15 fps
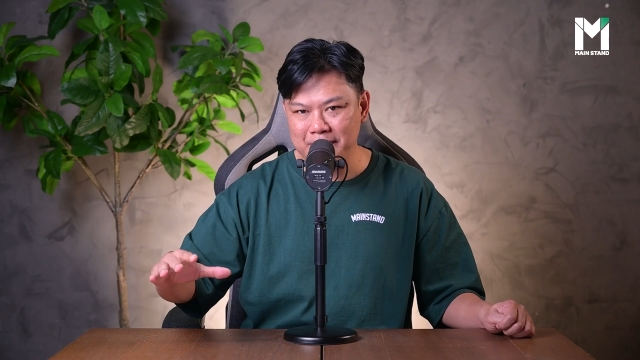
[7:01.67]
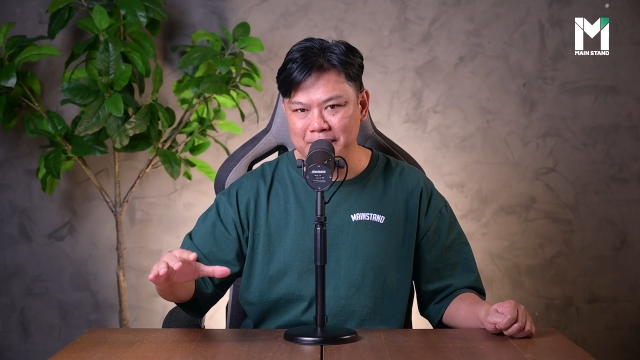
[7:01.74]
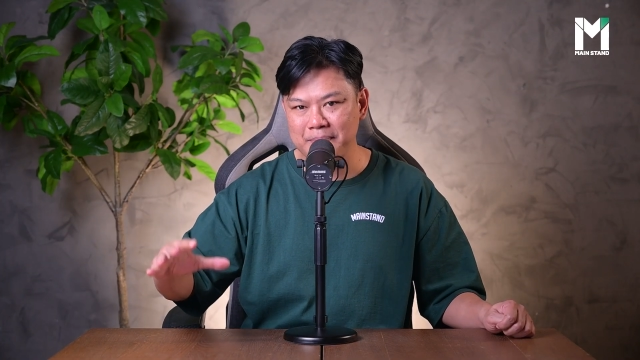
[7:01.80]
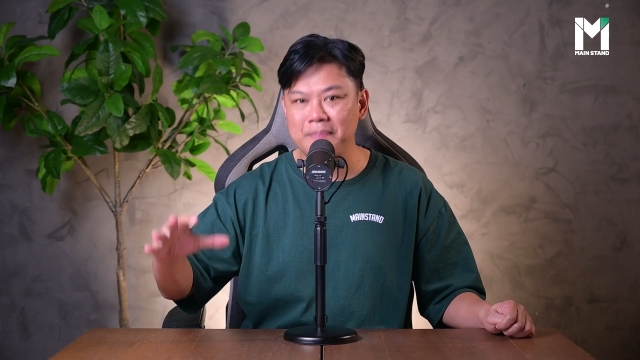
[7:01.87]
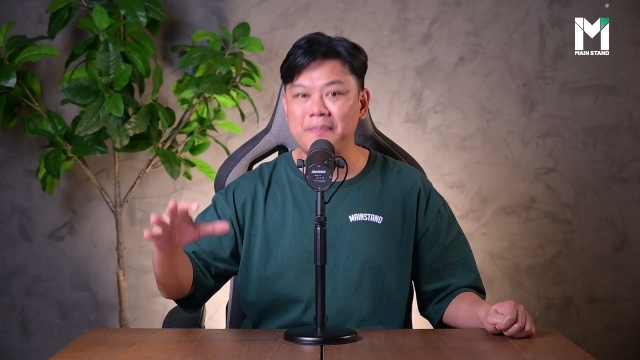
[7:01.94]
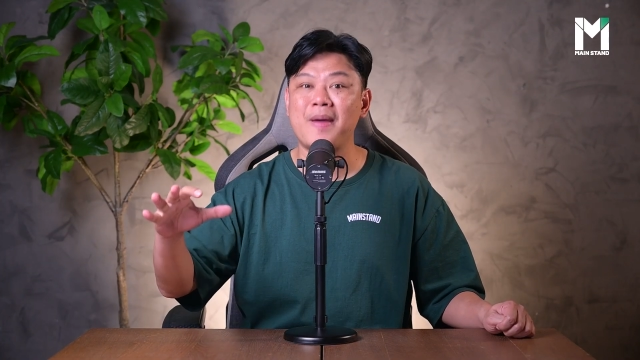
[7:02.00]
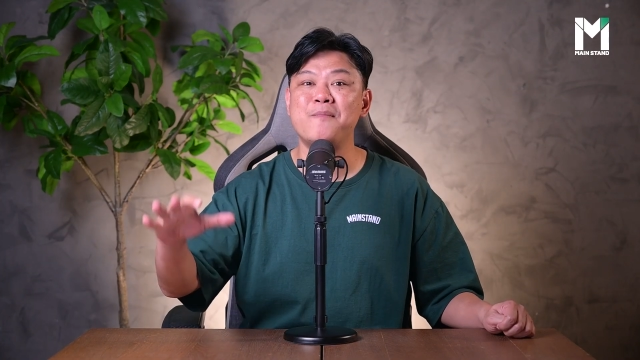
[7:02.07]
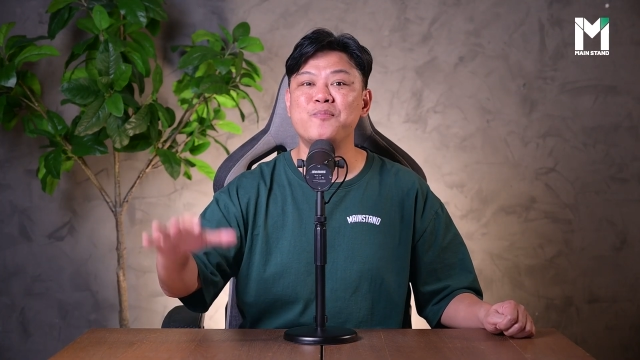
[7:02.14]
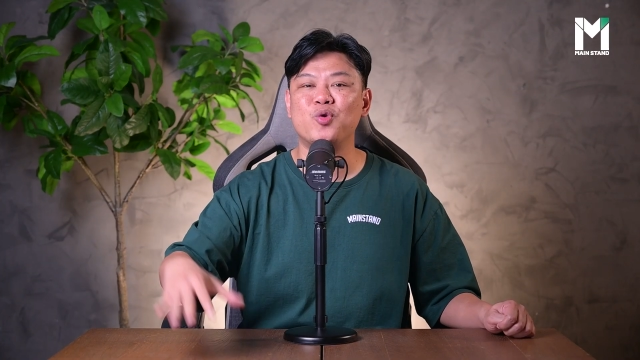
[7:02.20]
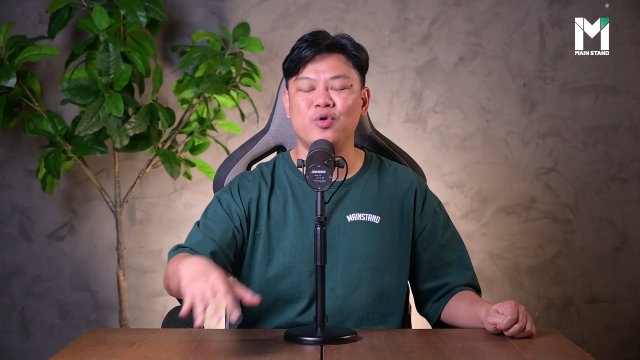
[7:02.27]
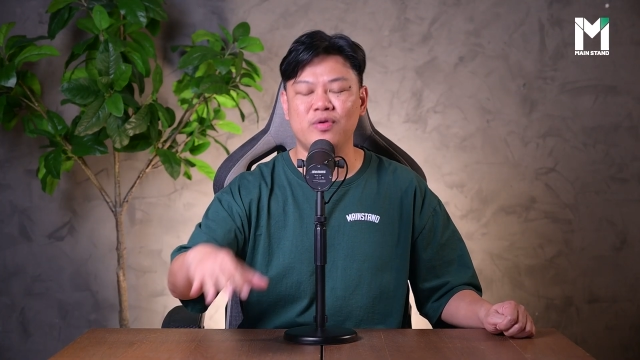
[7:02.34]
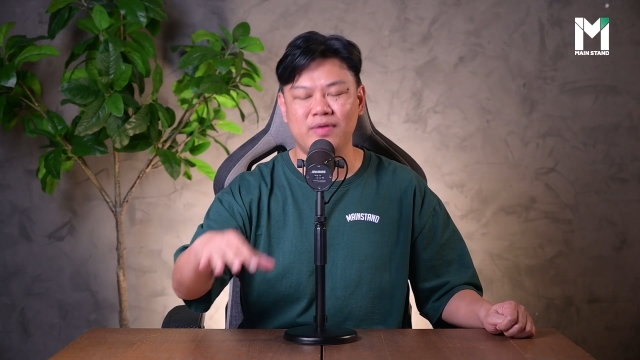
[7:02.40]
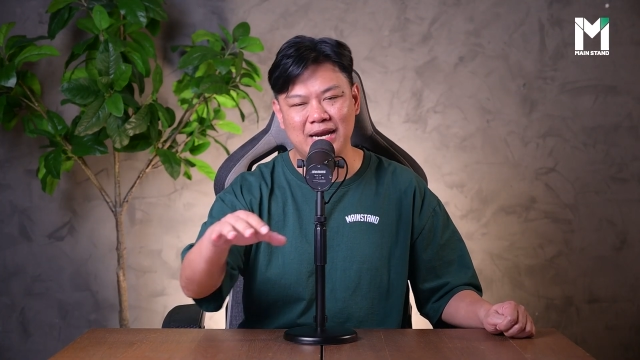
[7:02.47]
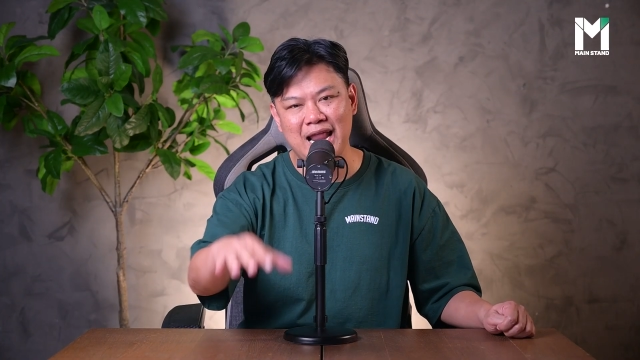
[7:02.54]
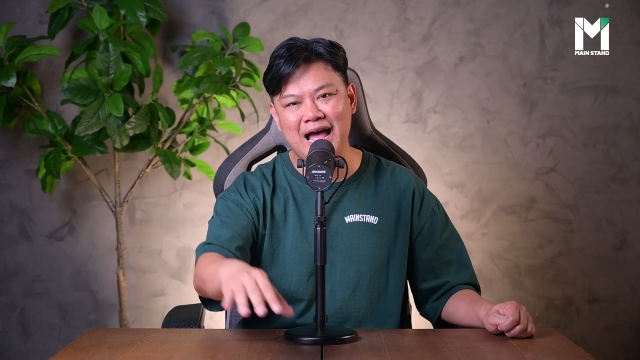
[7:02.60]
บเป๊ป กุ
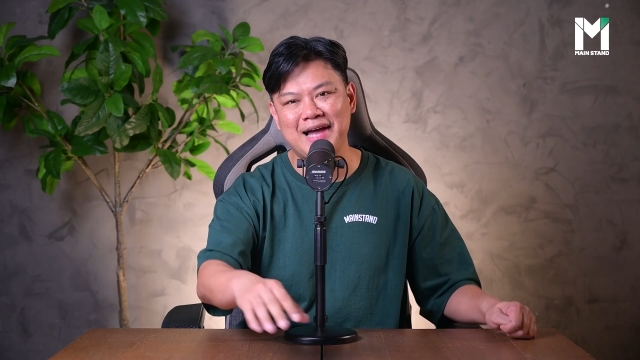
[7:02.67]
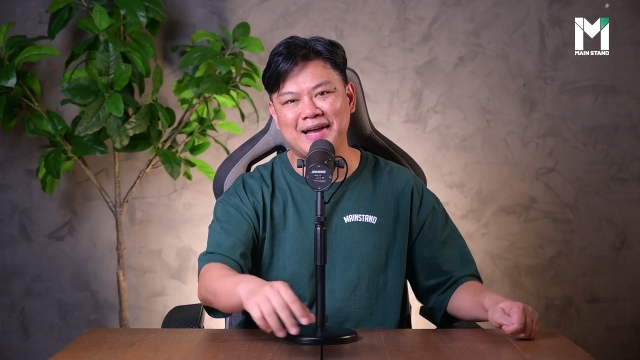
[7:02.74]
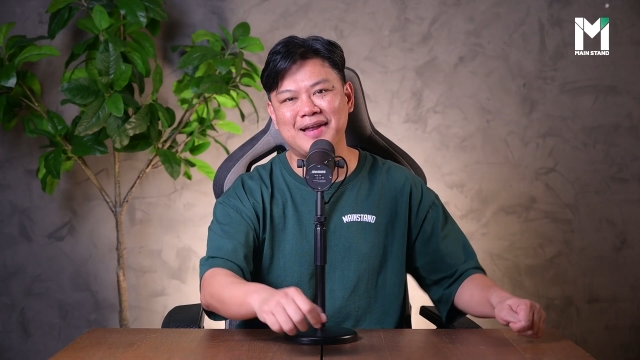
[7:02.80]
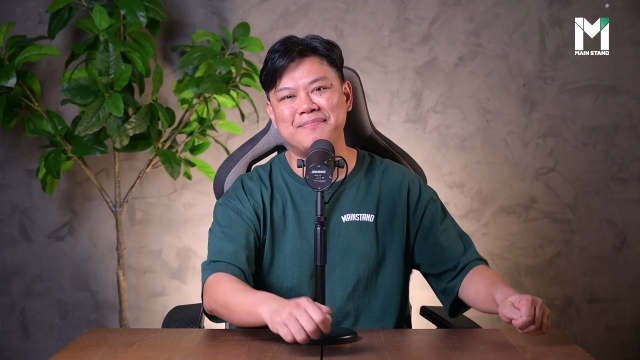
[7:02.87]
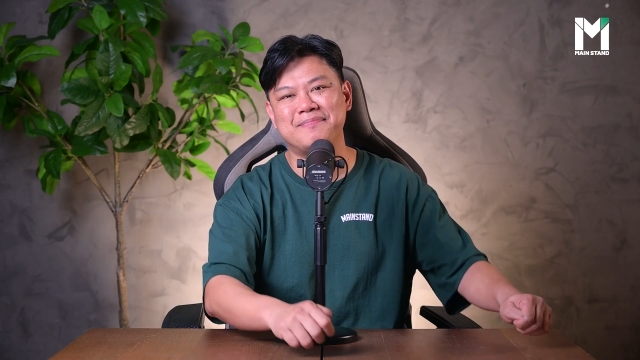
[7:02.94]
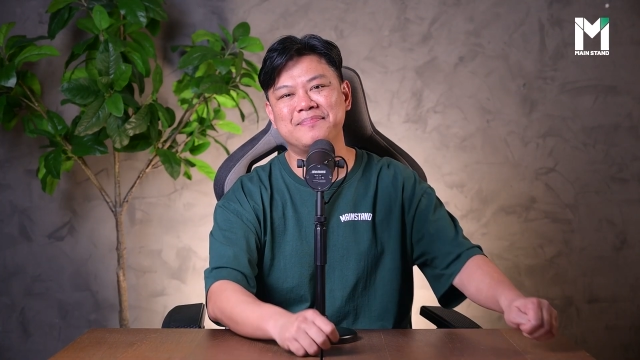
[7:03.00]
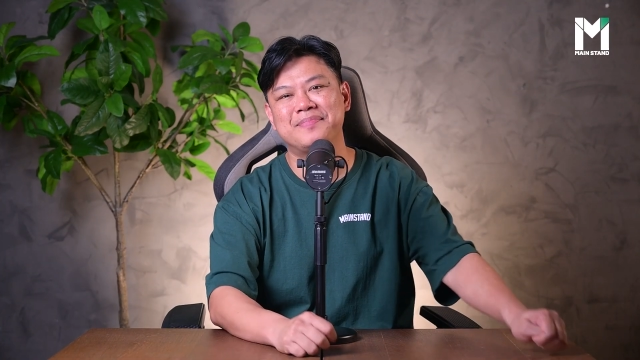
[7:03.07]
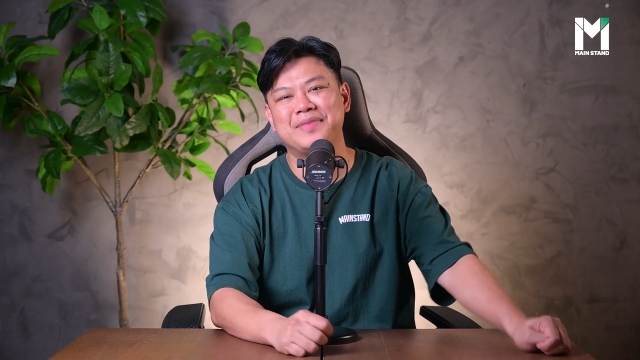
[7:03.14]
เอล่าครับ